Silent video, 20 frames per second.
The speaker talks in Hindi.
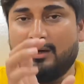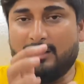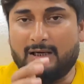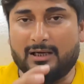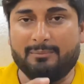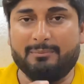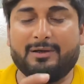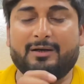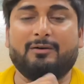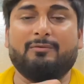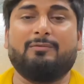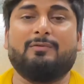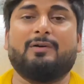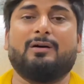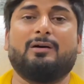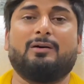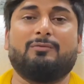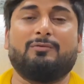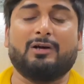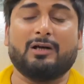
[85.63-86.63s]
हमें
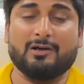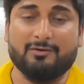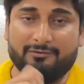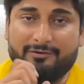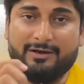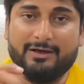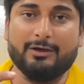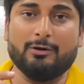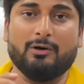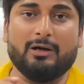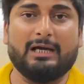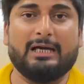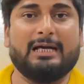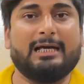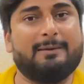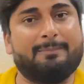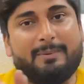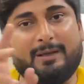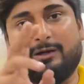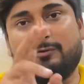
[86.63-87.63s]
वर्क वीडियो आया
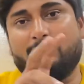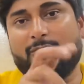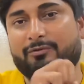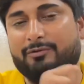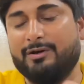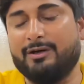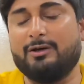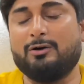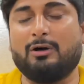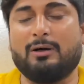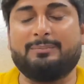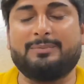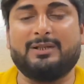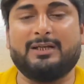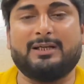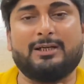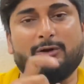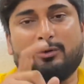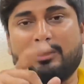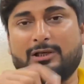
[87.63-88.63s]
है पहले वो वीडियो आप
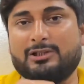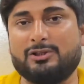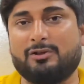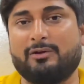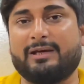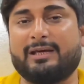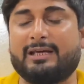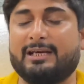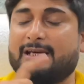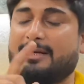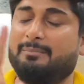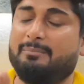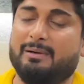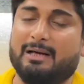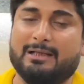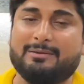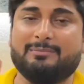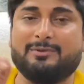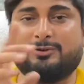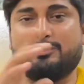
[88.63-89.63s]
देखिए और इन्जॉय करिए
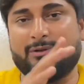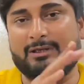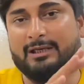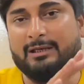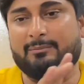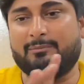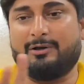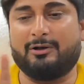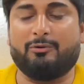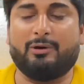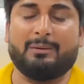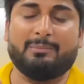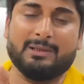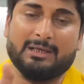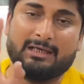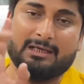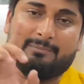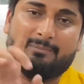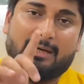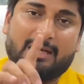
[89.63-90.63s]
बाद में जो है कि हम
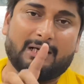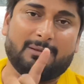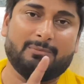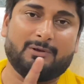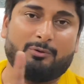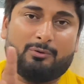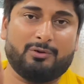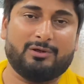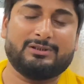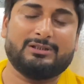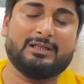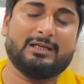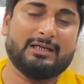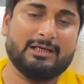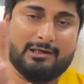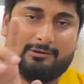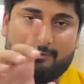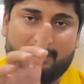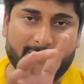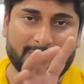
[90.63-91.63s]
रिक्वायरमेंट के बारे में क्रोएशिया के
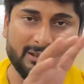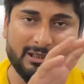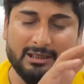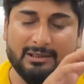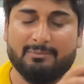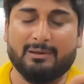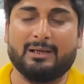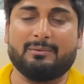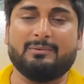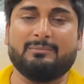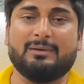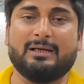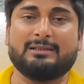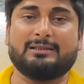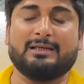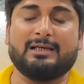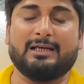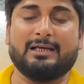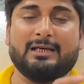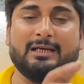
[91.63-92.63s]
रिक्वायरमेंट के बारे में
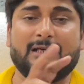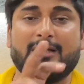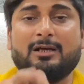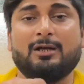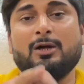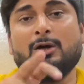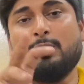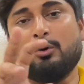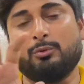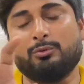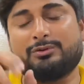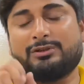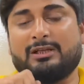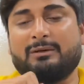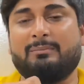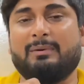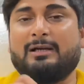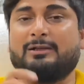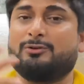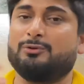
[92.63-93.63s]
बात करेंगे उसके
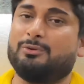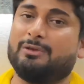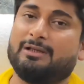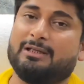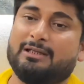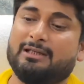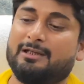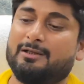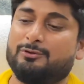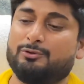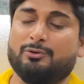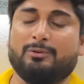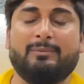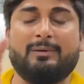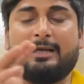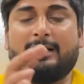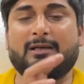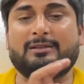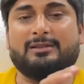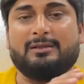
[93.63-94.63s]
बाद जो है कि जो
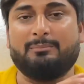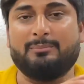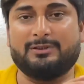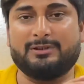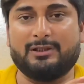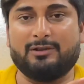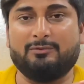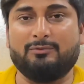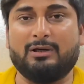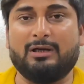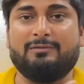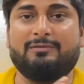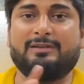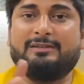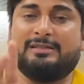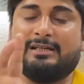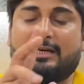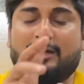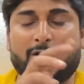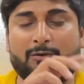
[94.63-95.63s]
हमारा सबमिशन हुआ है
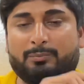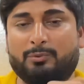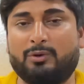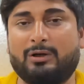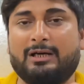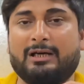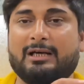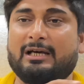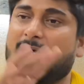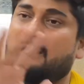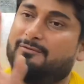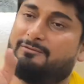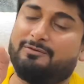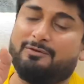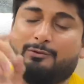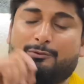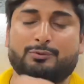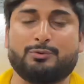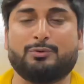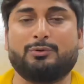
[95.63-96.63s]
वीजे का और पोलैंड का हम
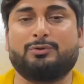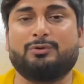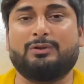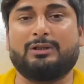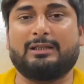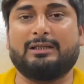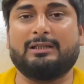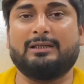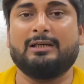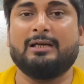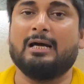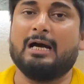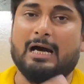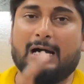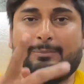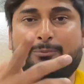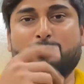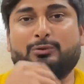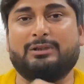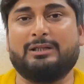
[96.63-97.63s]
फिर उसको जो है कि
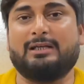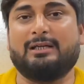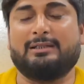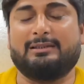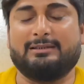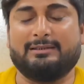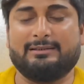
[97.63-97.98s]
आपको दिखाते